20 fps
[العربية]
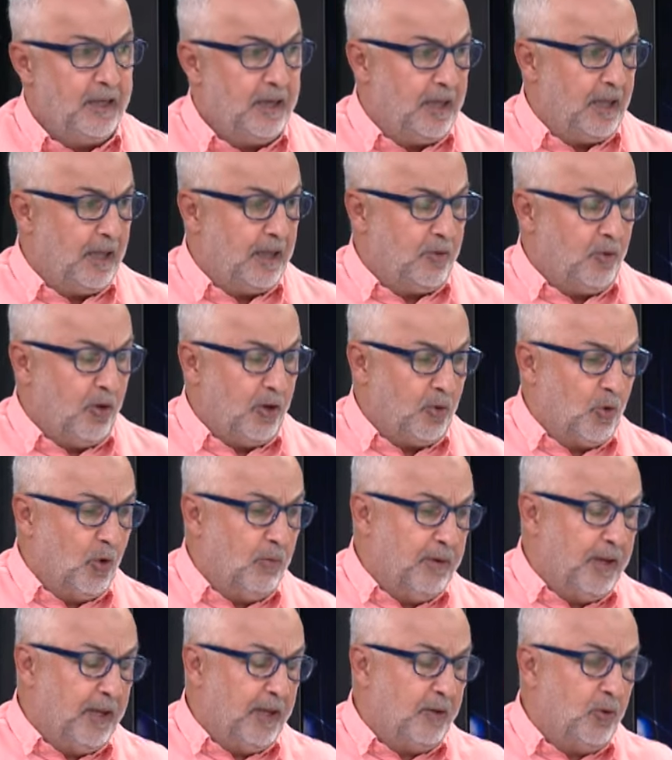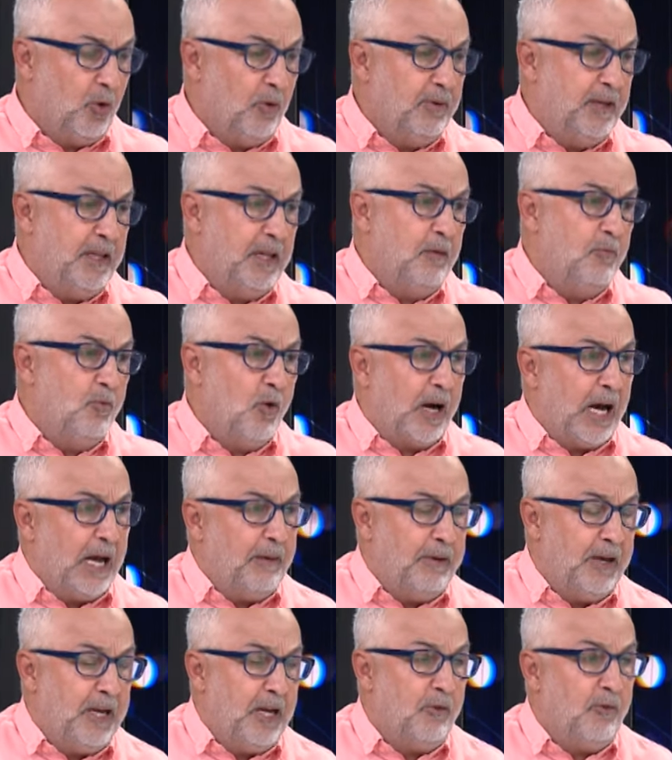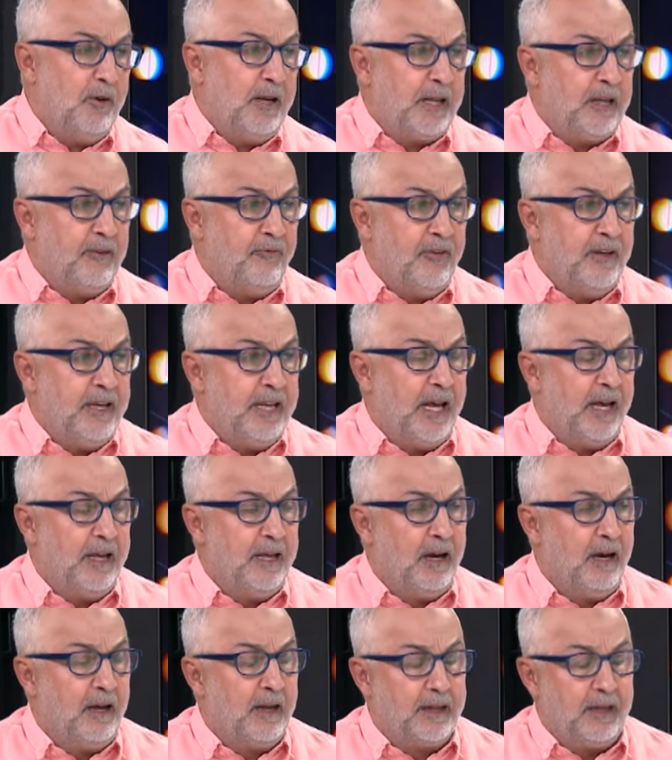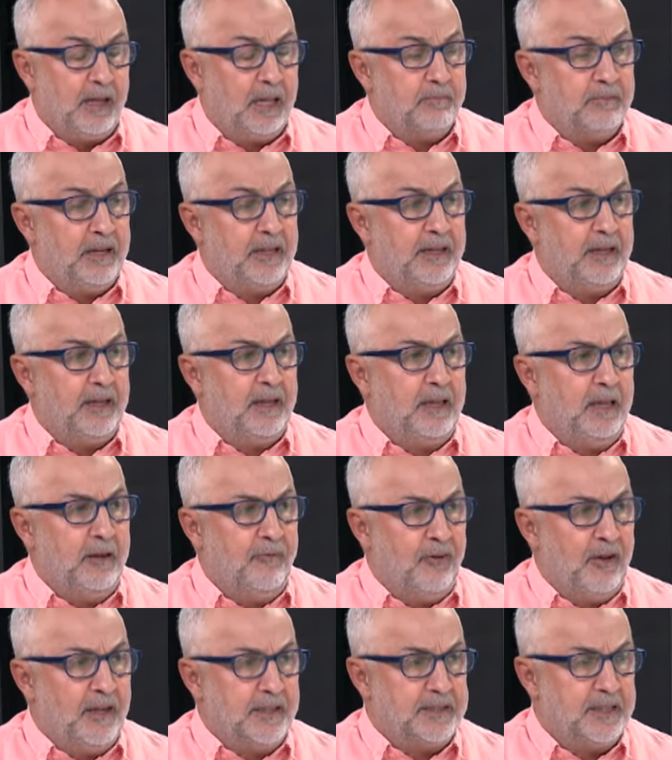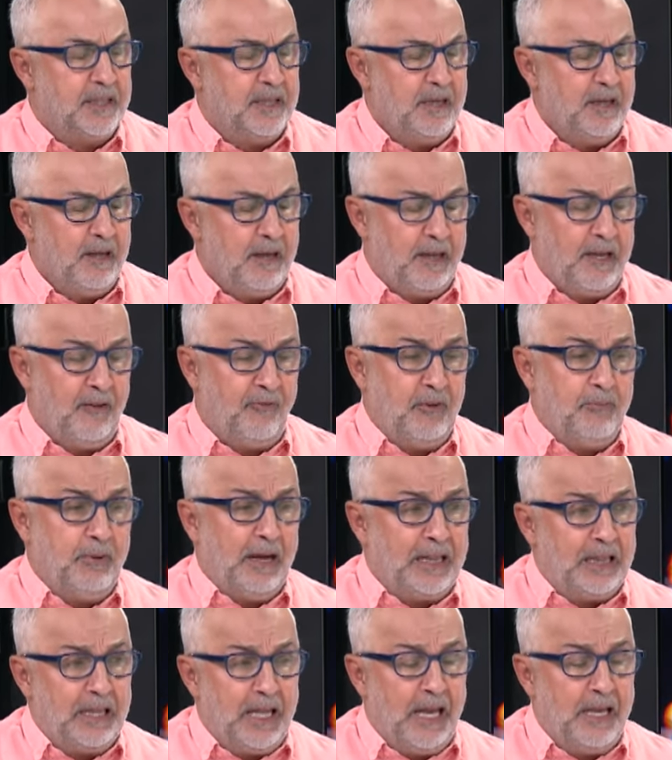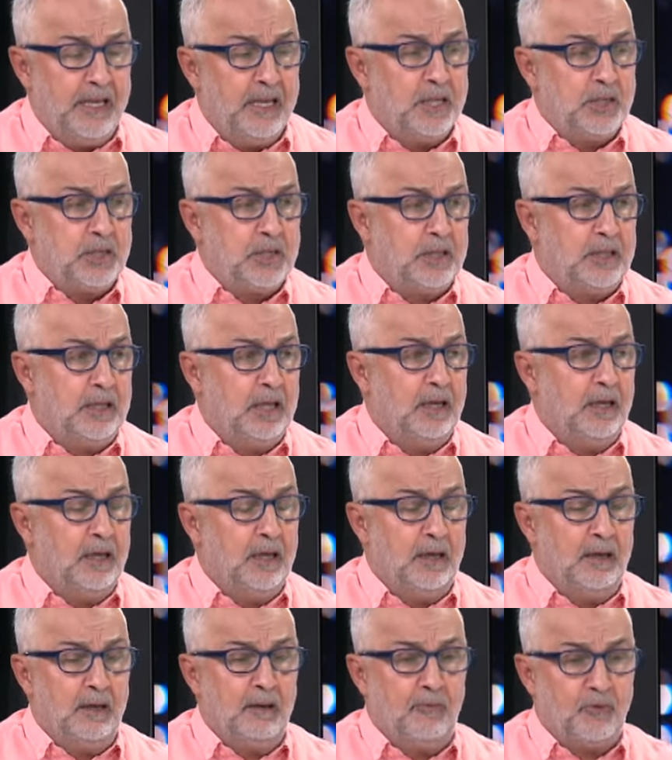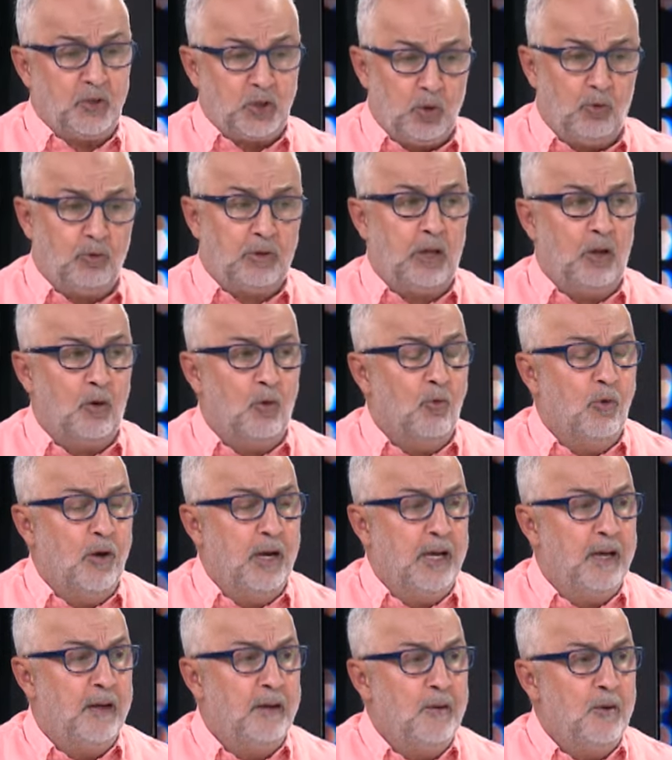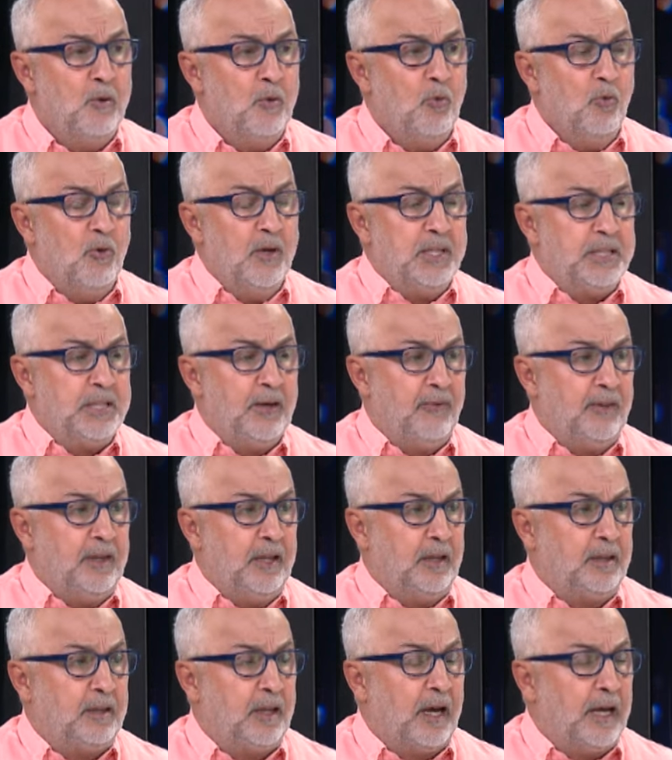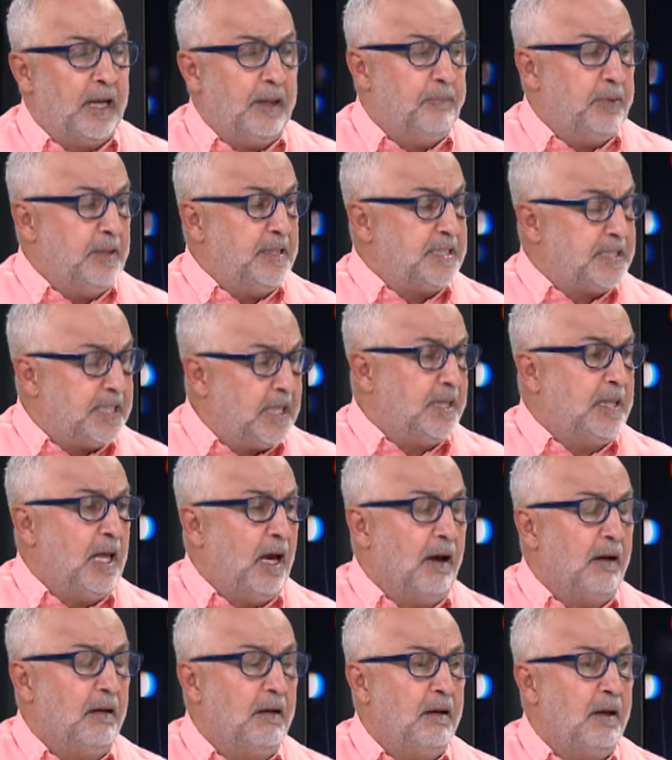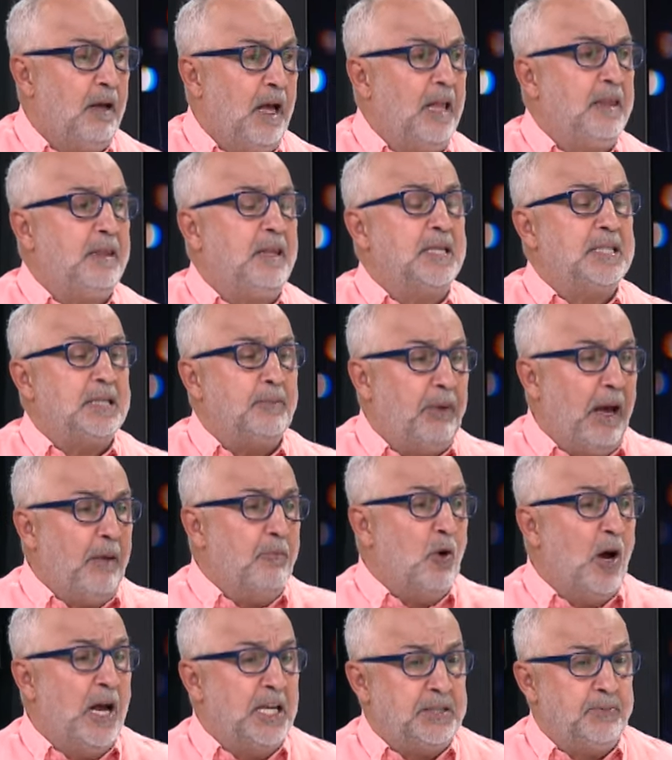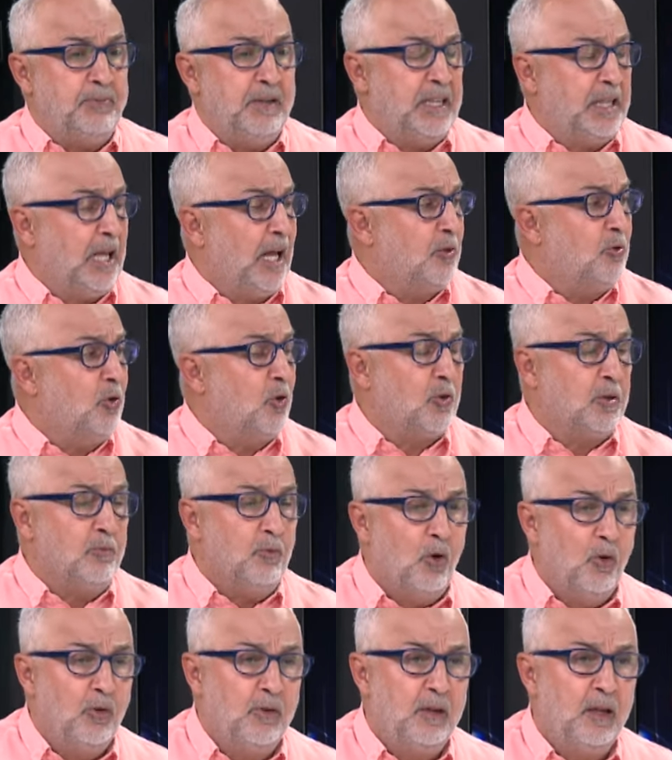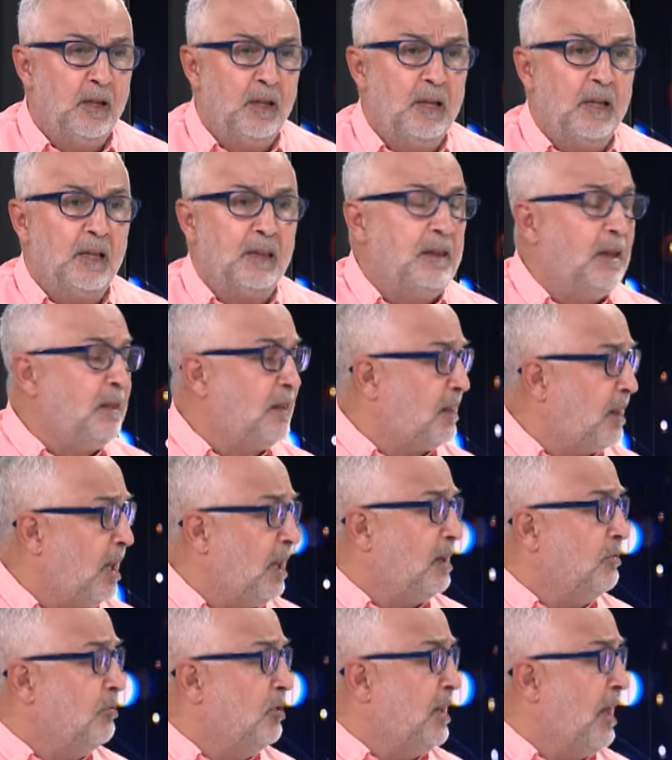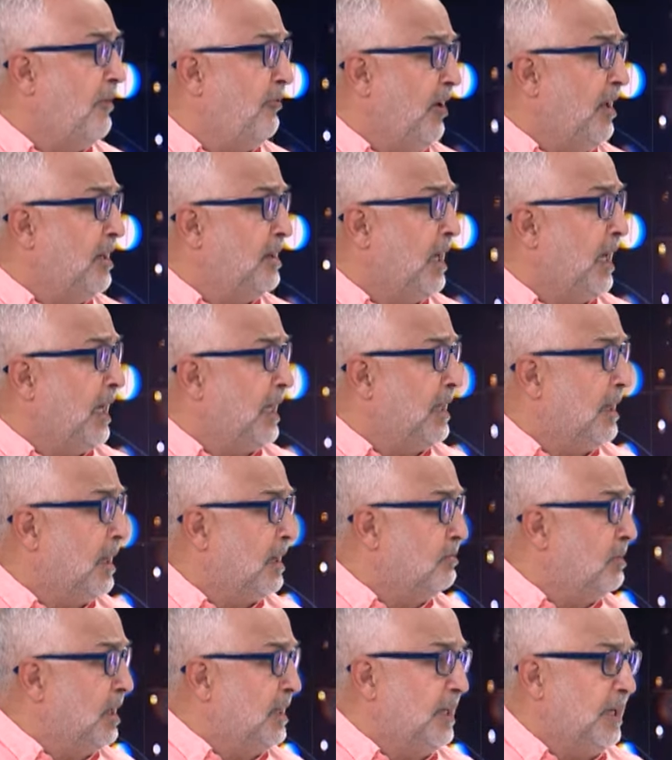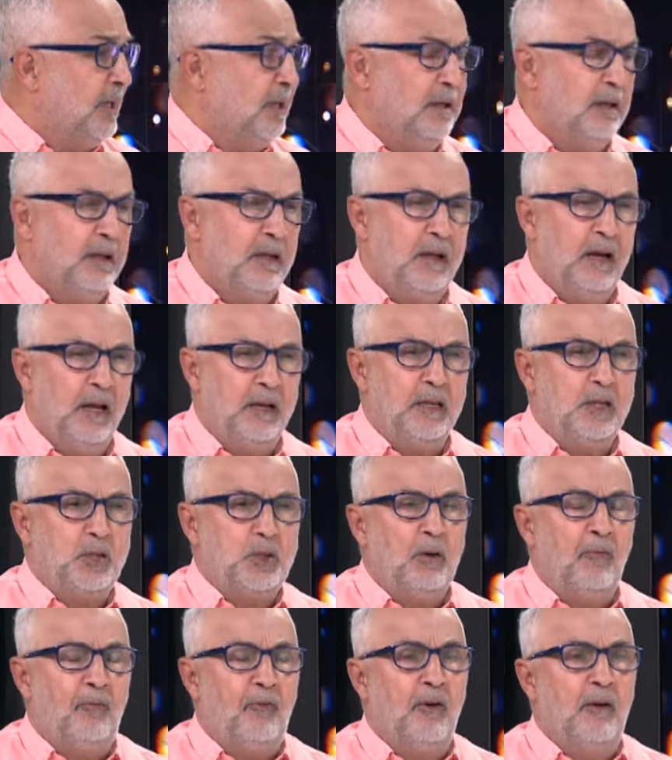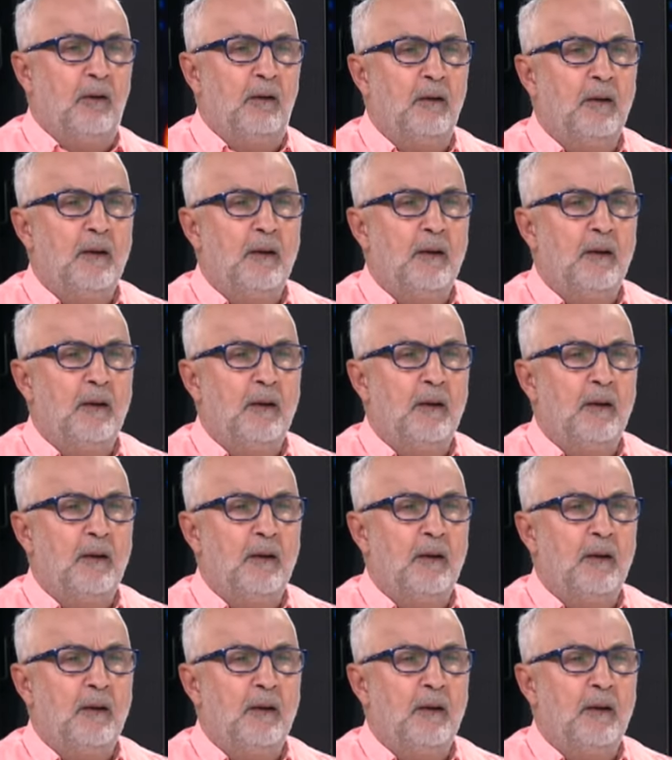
الى يدومين المقابله ولكن في النهايه ريال مدريد اللي فاز انا في بعض الاحيان شفت في الشوط الاول وين شفت تقريبا سته حتى سبع مهاجمين تاع دورتموند ضد ثلاث مدافعين تاع ريال مدريد يعني تشوف